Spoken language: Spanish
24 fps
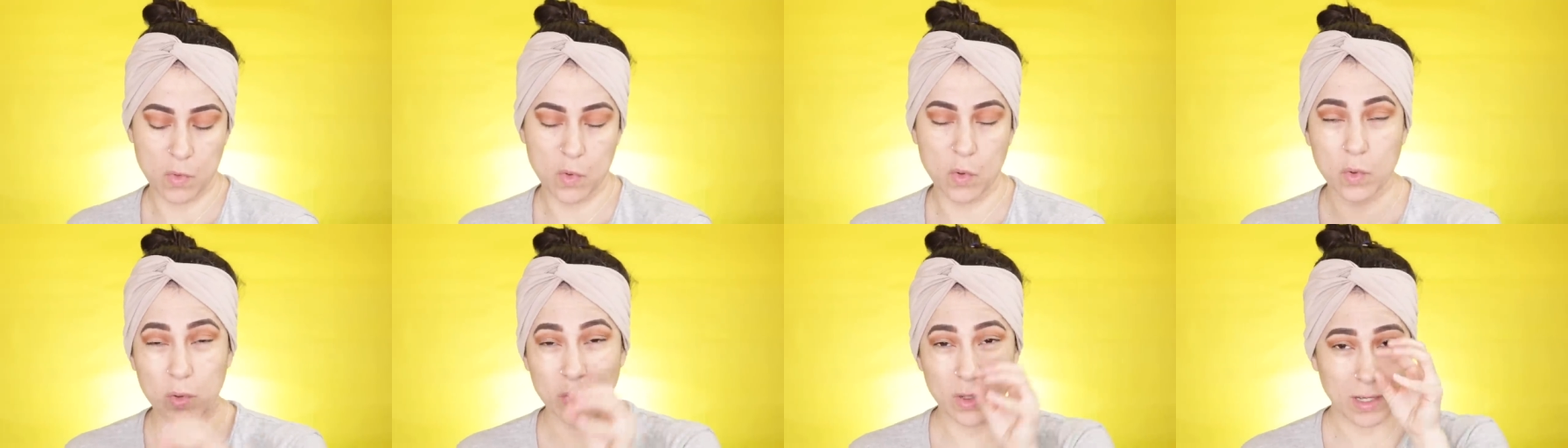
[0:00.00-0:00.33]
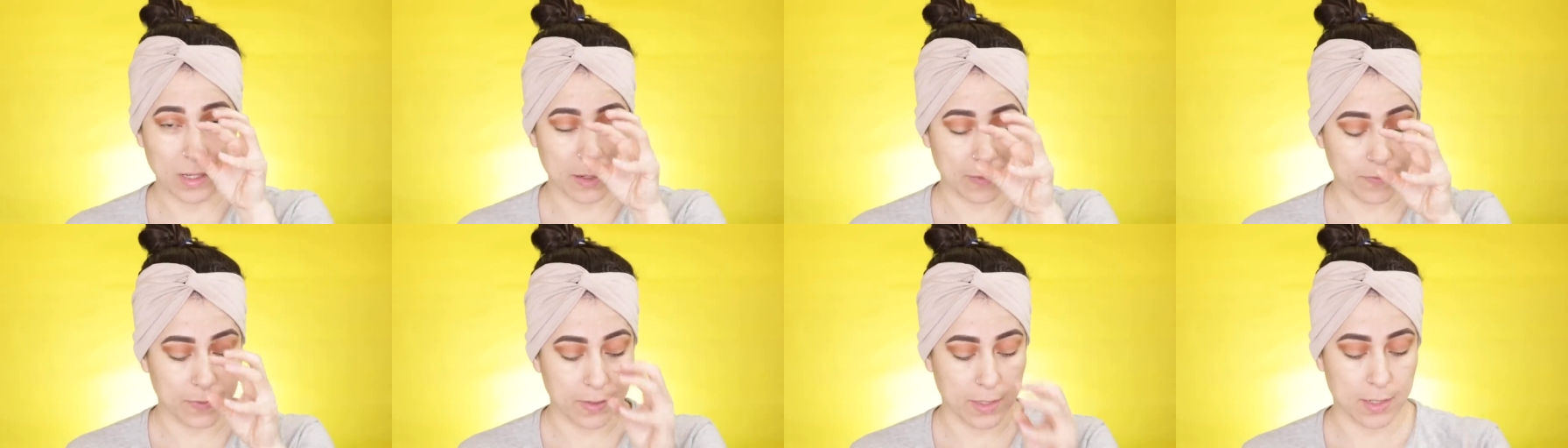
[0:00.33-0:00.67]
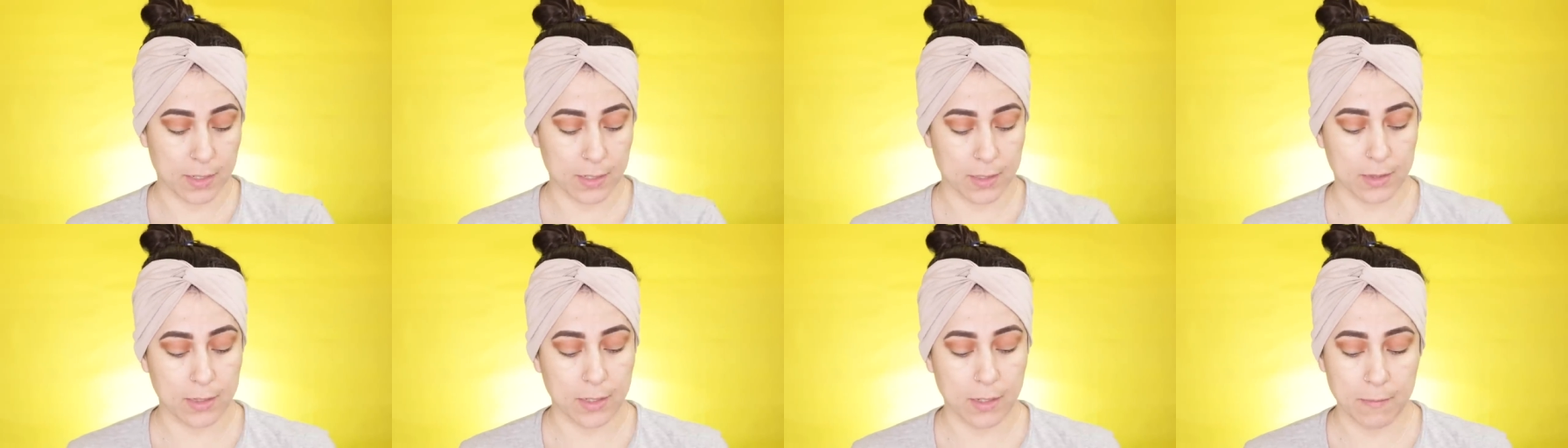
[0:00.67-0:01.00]
no
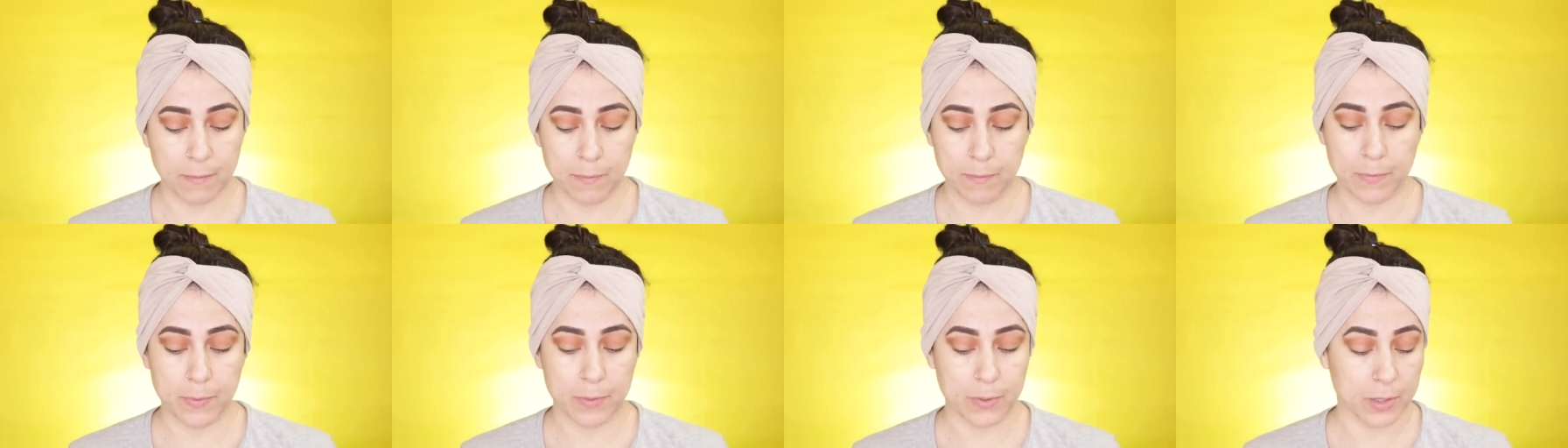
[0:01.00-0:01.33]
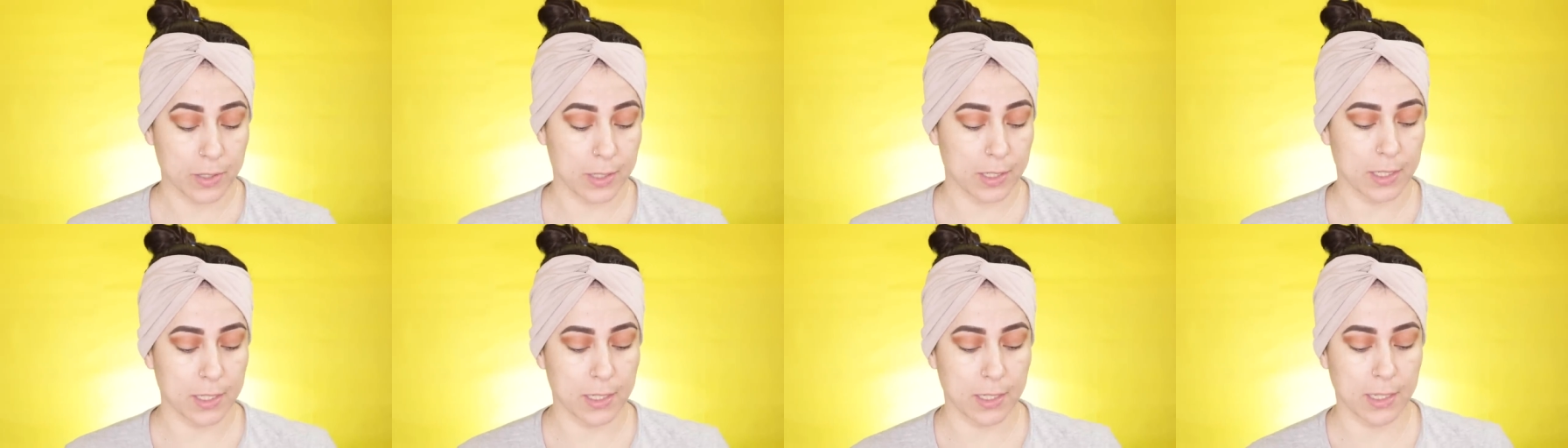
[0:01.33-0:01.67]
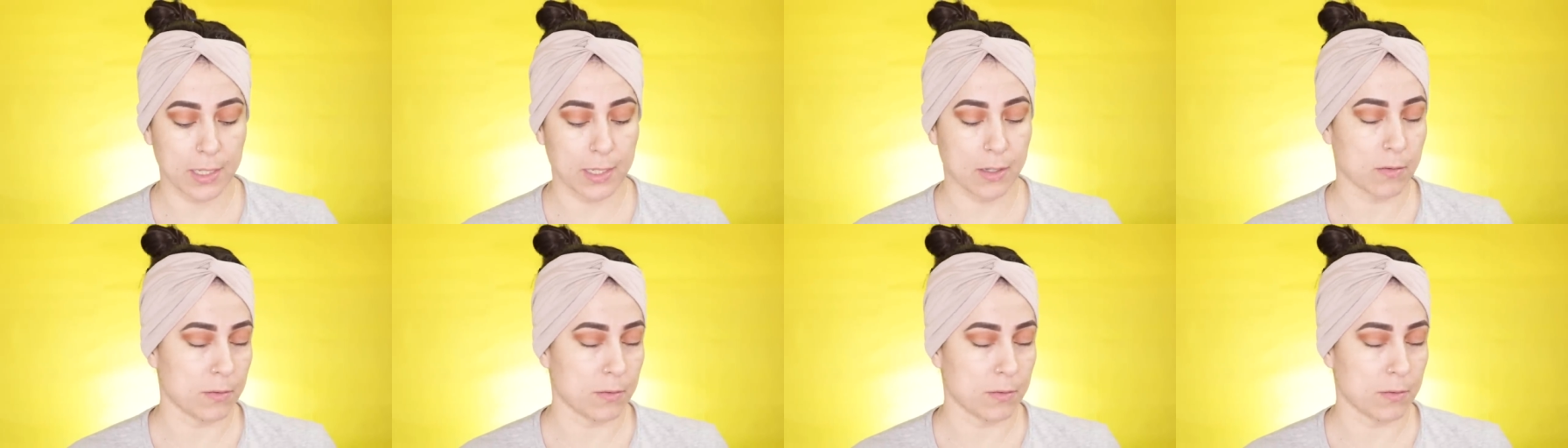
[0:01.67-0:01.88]
abierta porque